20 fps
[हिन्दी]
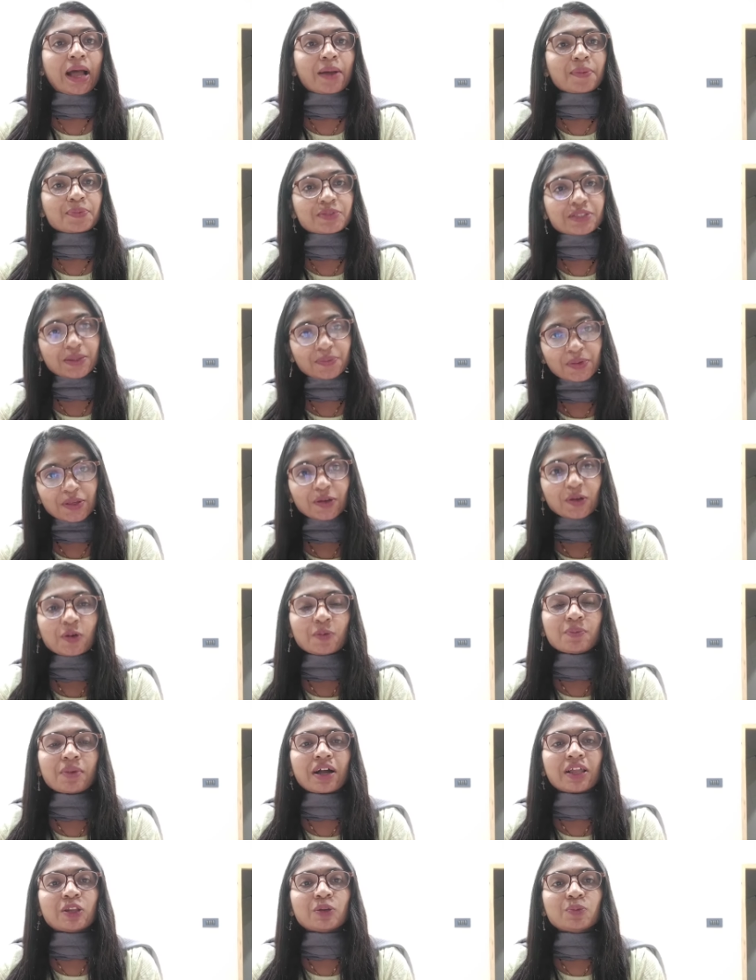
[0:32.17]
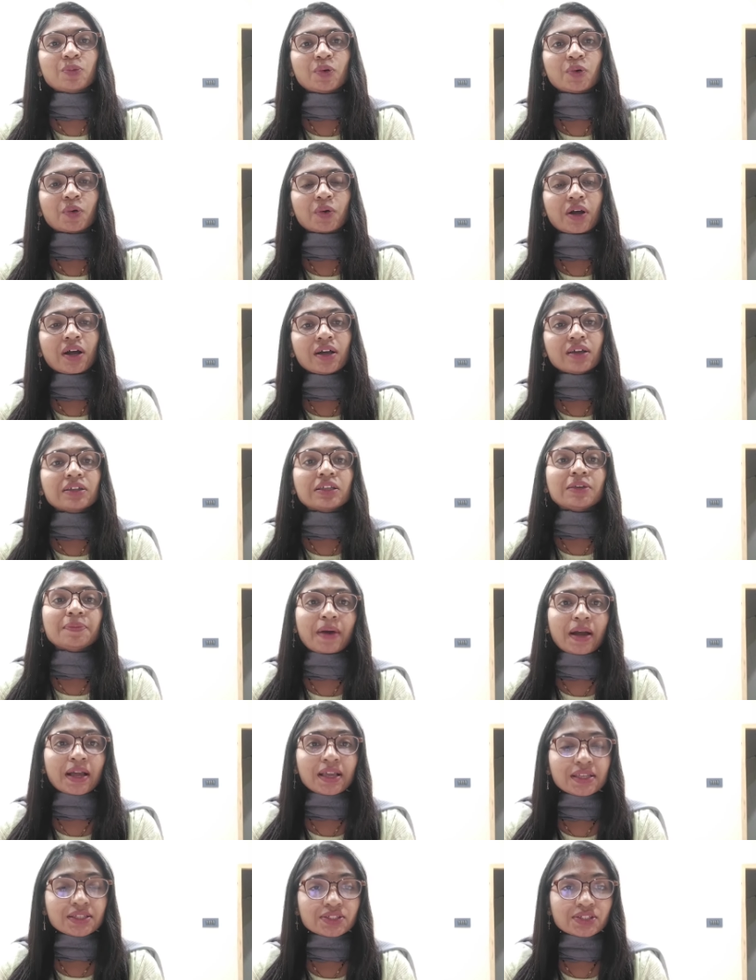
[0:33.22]
आप सभी को मालूम होगा कि
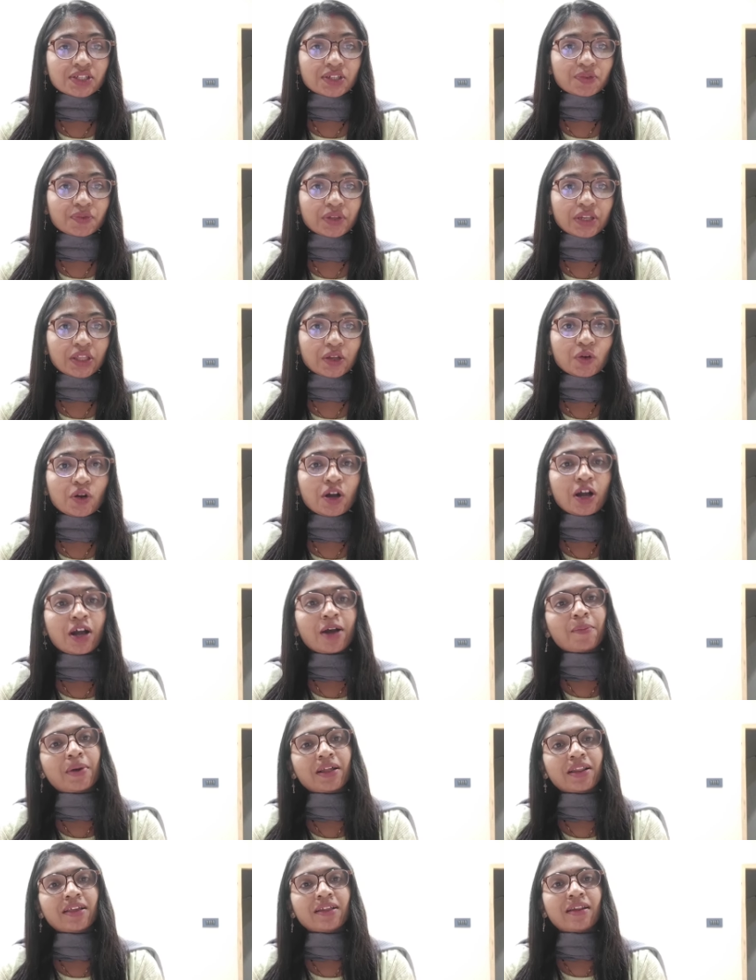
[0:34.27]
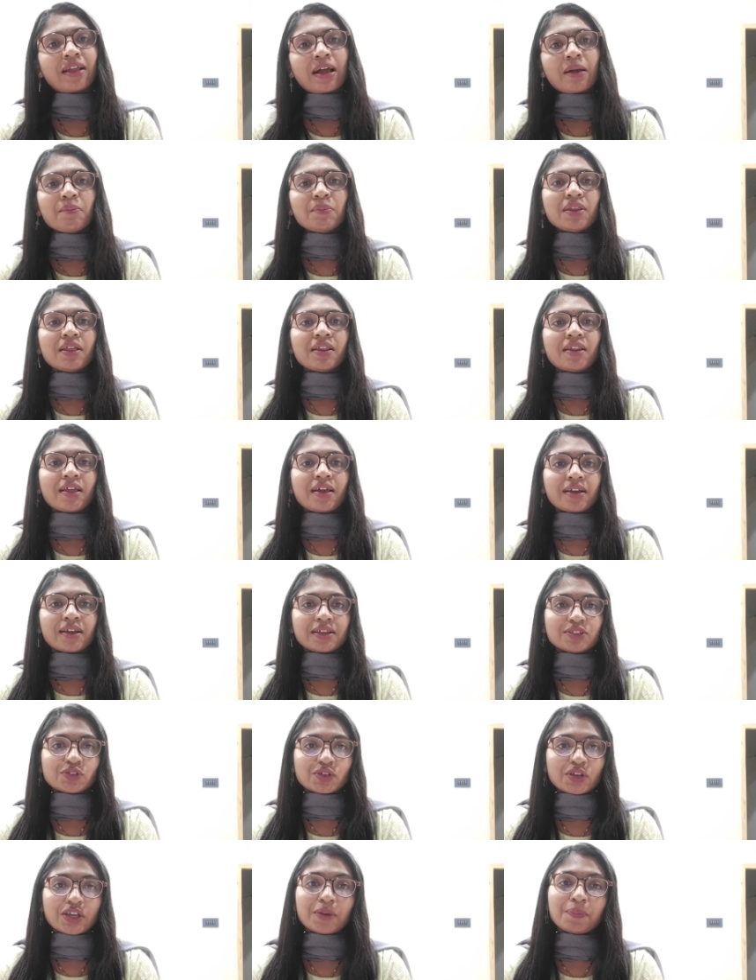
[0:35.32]
बाईस जनवरी को हमारे राम रामलला के
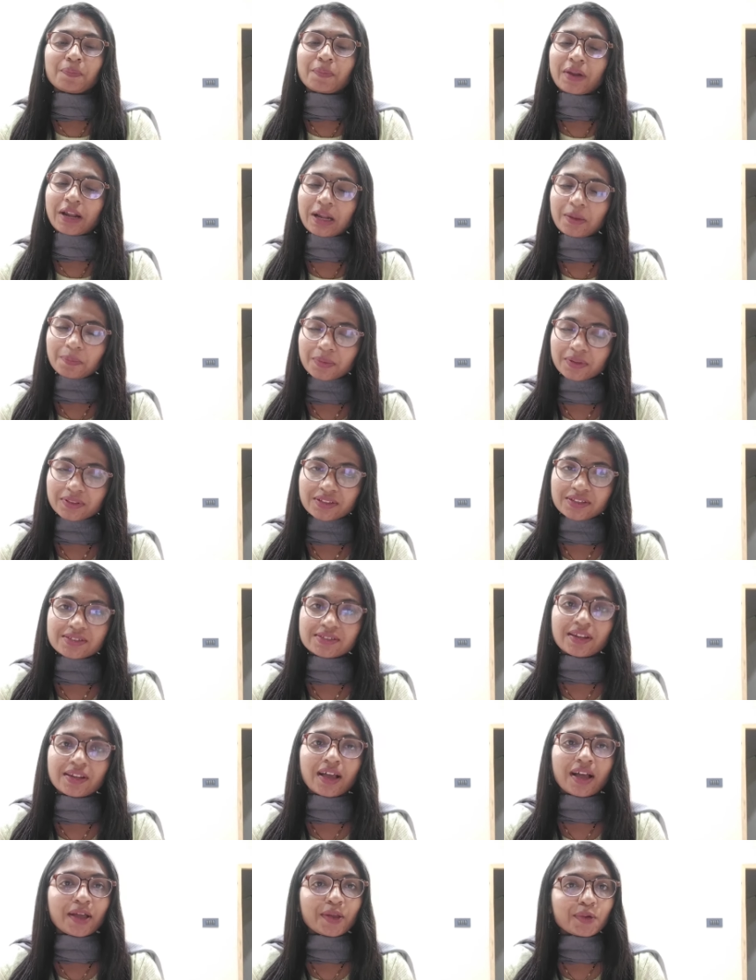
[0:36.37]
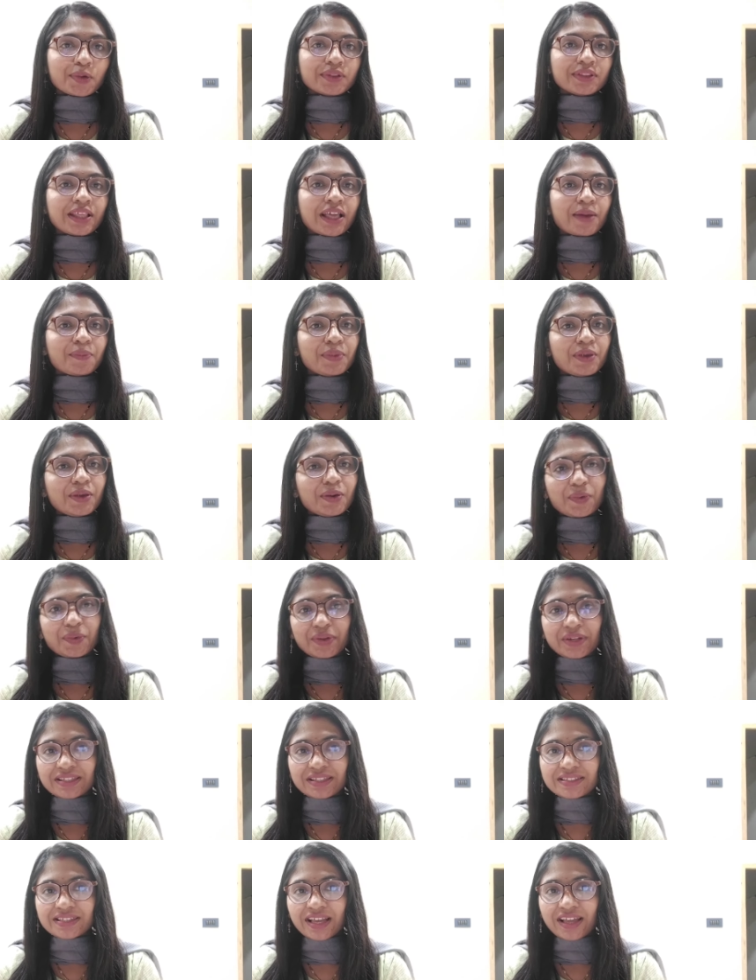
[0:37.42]
जो है प्राण प्रतिष्ठा अयोध्या में
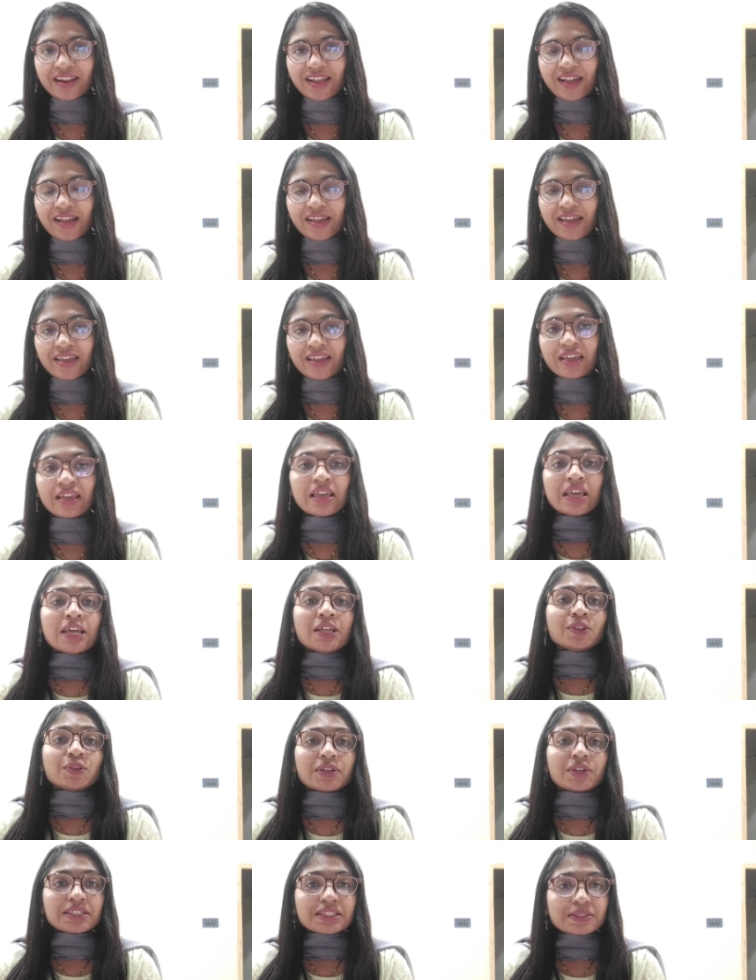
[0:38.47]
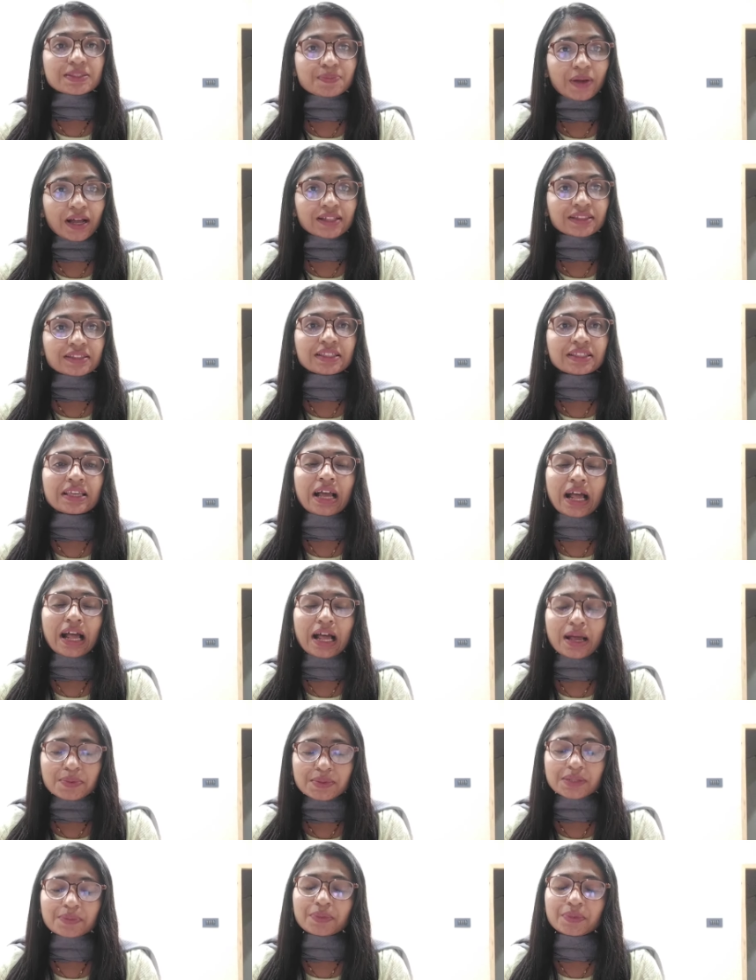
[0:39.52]
होने जा रहा है तो इस बात की
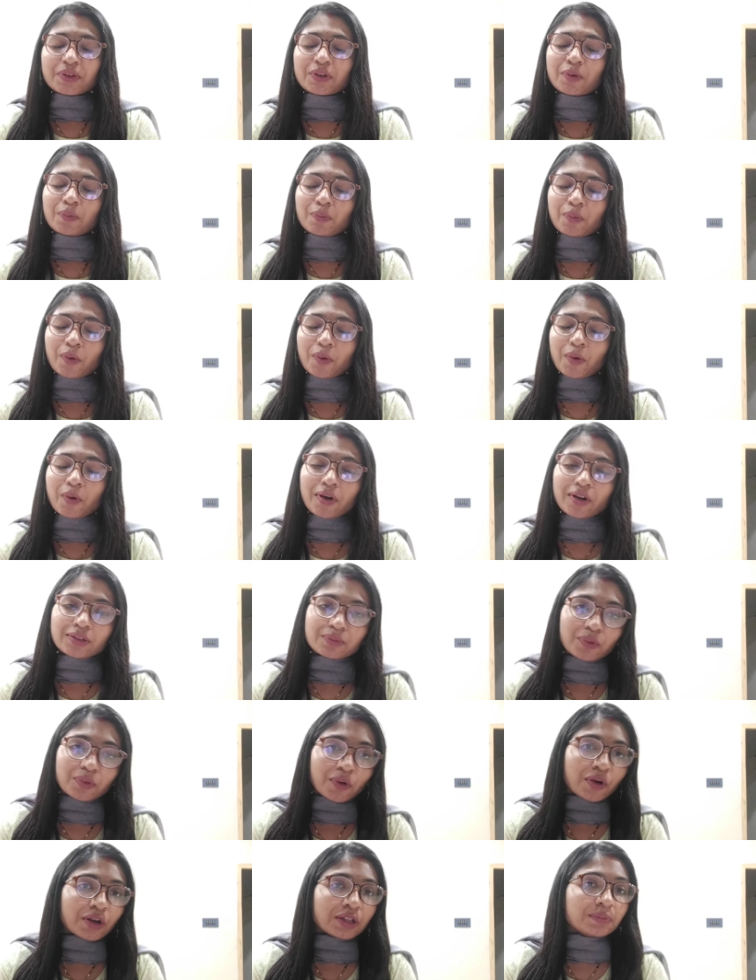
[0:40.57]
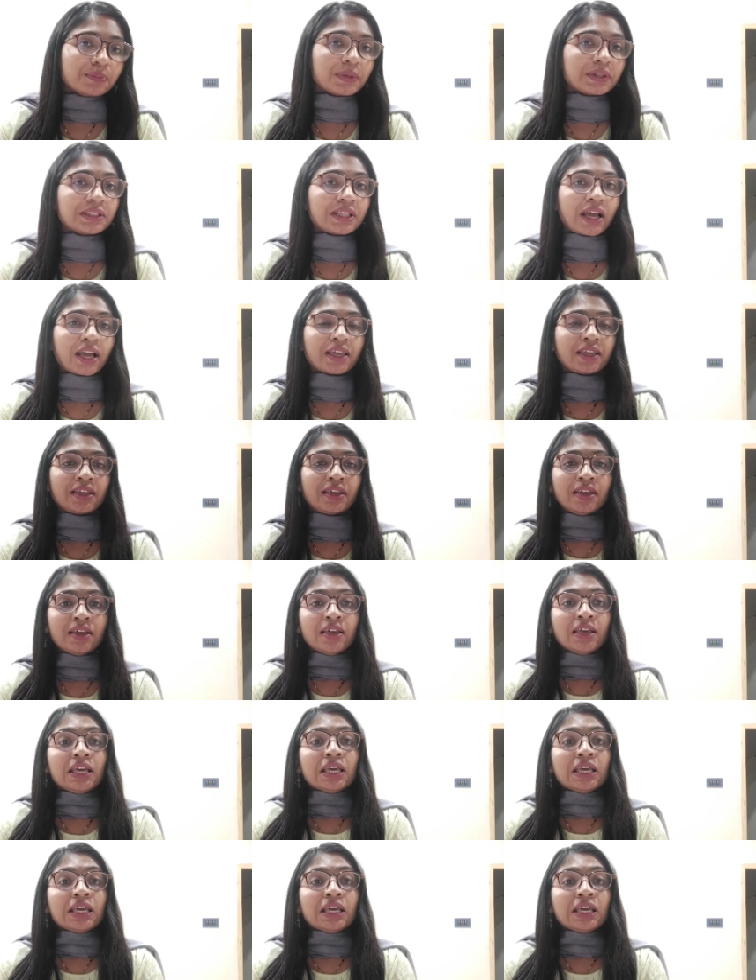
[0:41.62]
आप सभी को बहुत बहुत बधाई